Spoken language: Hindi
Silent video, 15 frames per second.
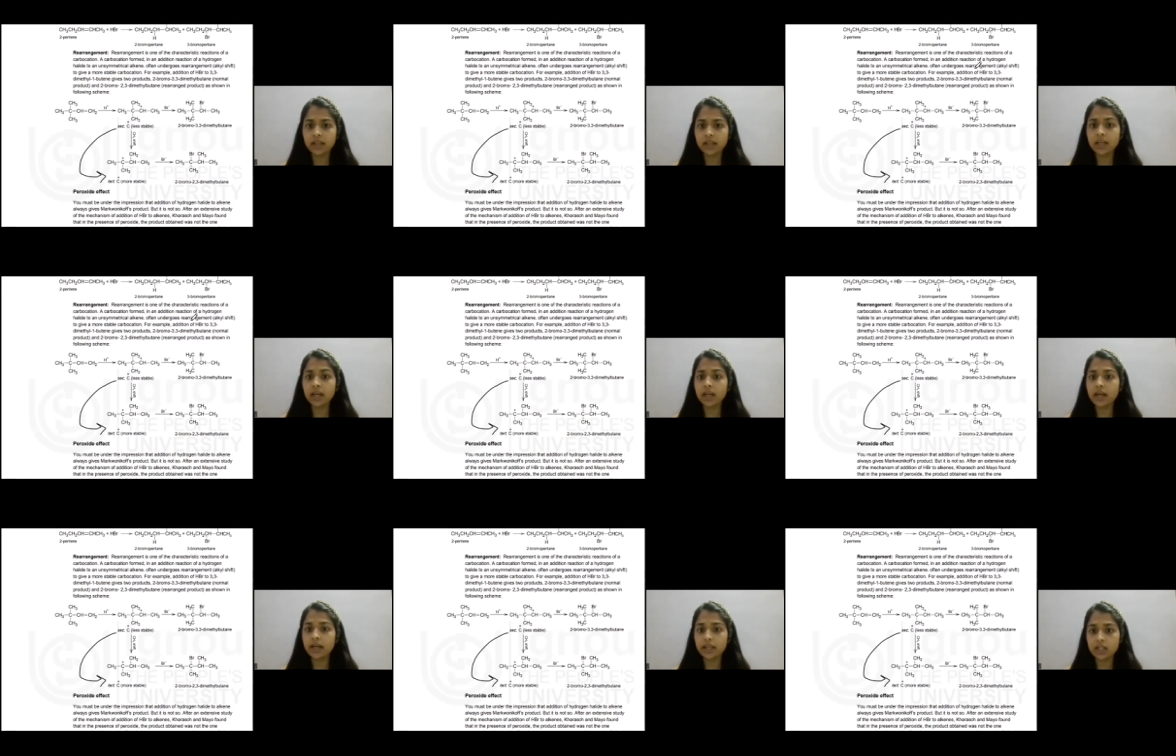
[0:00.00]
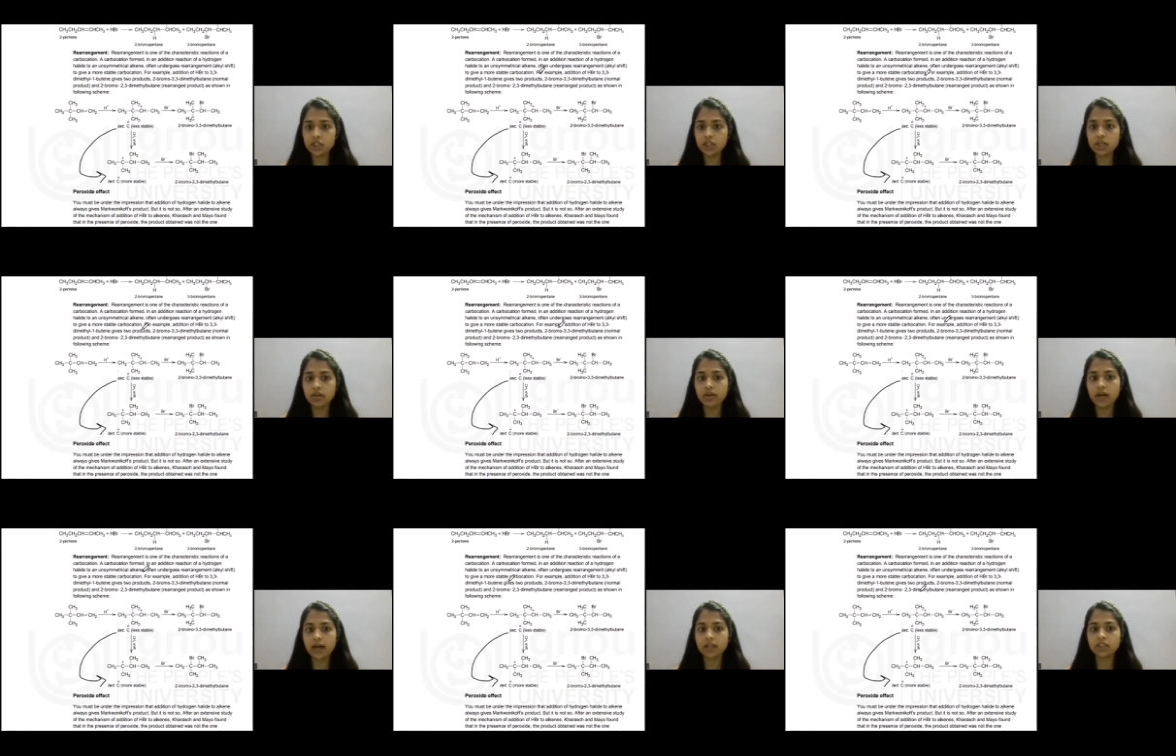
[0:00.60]
इन एन
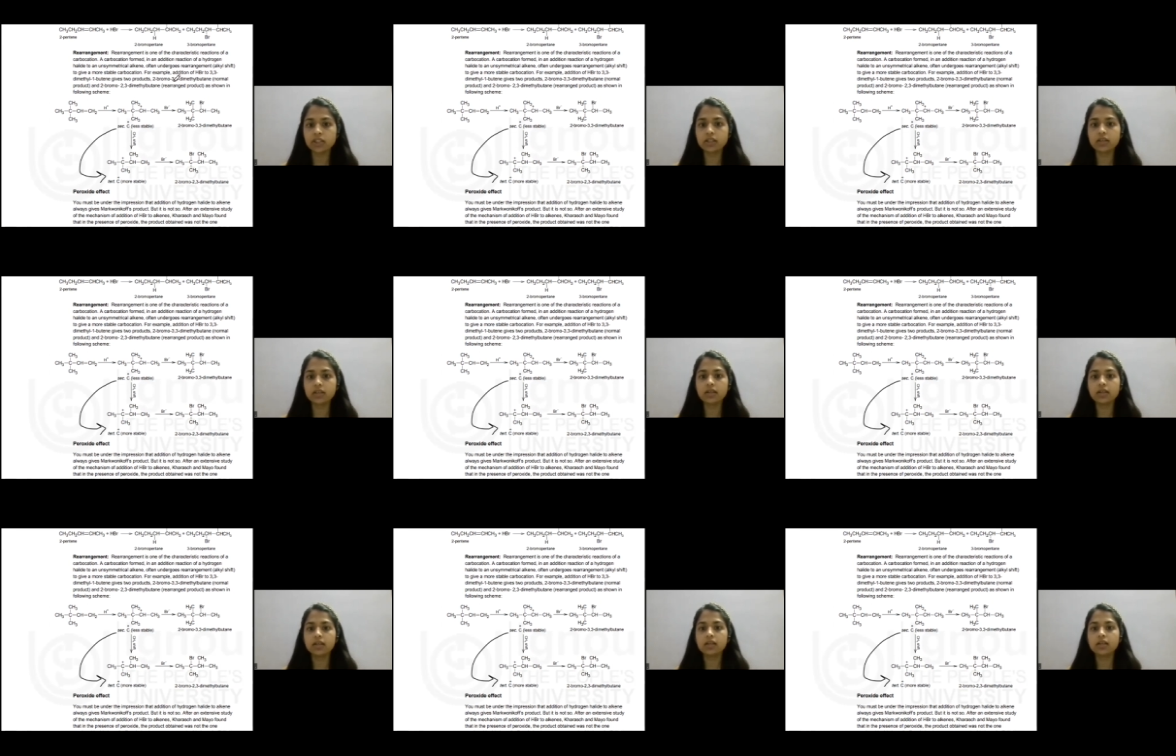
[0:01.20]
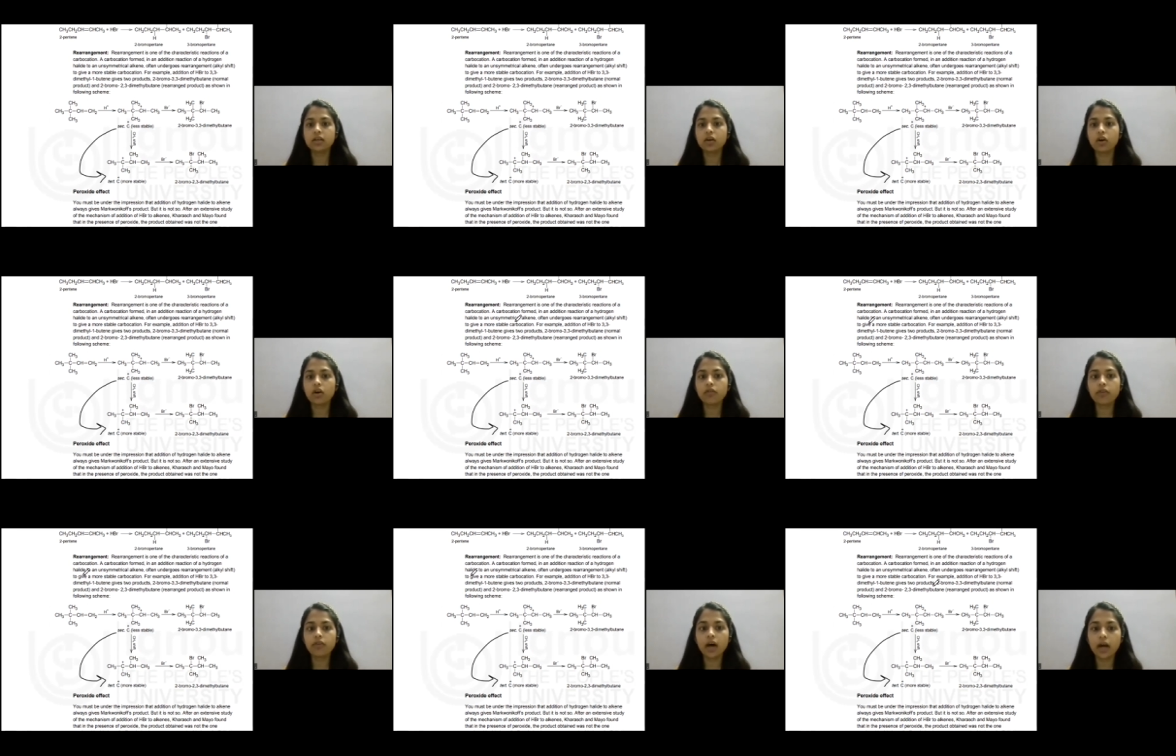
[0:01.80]
एडिशन रिएक्शन
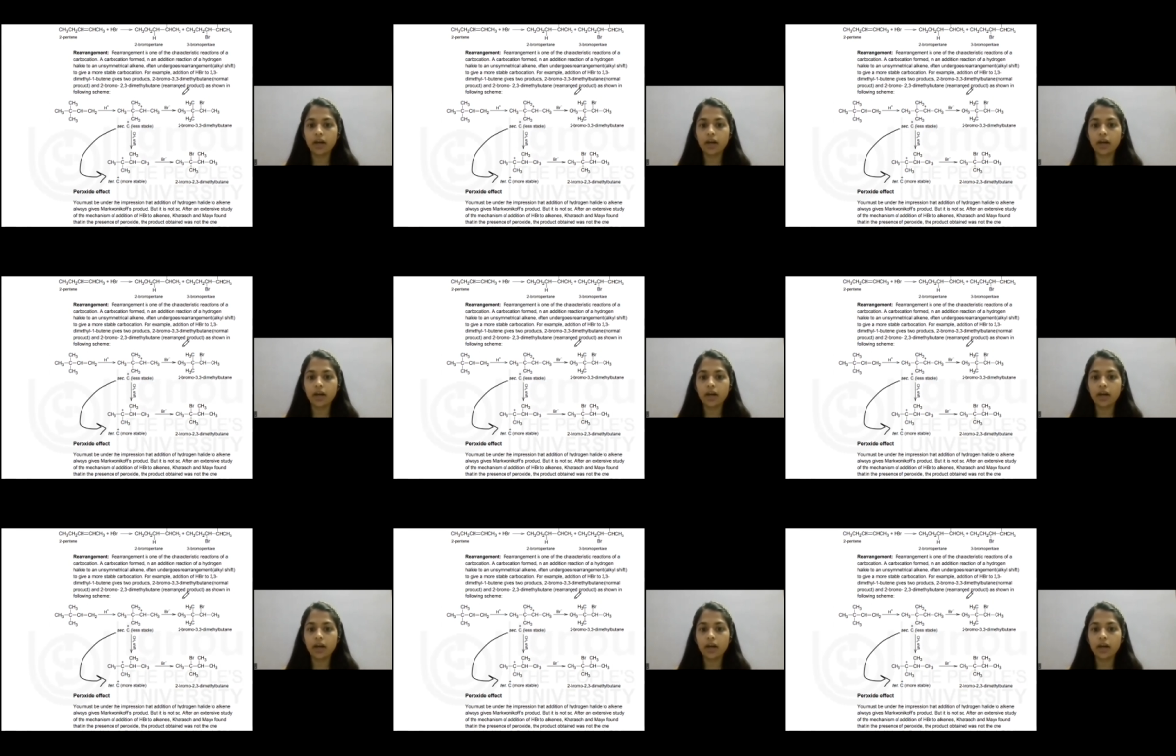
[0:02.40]
ऑफ ए